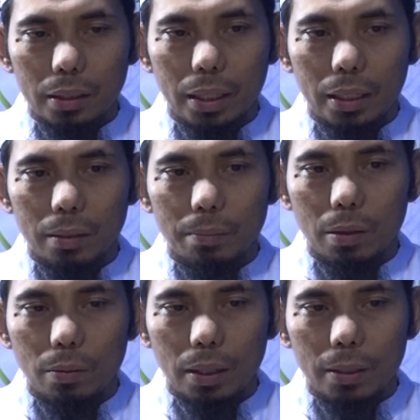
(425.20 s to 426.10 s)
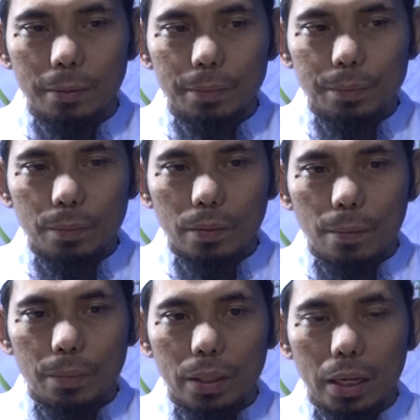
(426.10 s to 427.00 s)
yakin bahwa
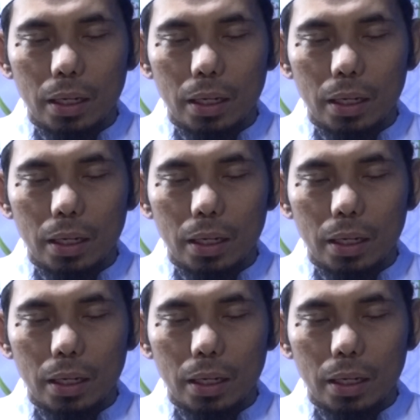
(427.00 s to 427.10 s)
dia